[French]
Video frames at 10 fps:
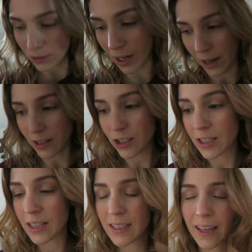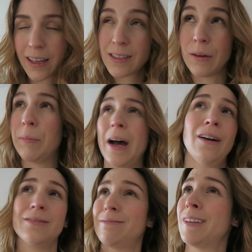montage et ça risque de me
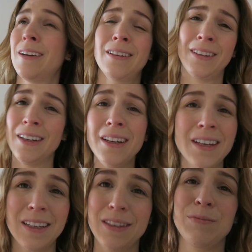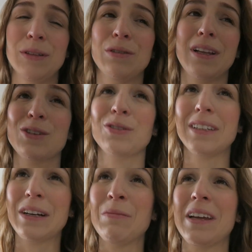prendre quasiment toute la
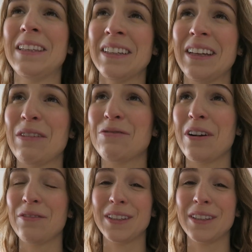journée comme la dernière fois.